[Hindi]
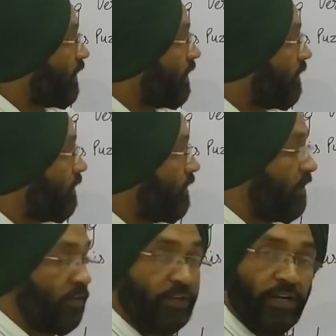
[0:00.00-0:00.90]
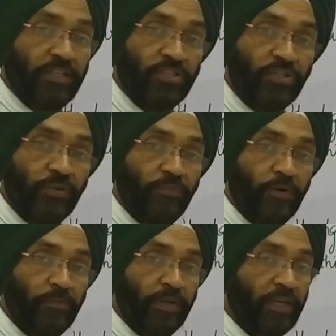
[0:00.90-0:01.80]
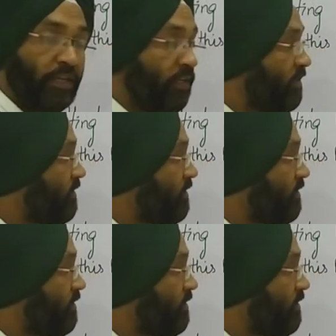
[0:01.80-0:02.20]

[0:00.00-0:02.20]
टेल ट्रांजिटिव वर्ब है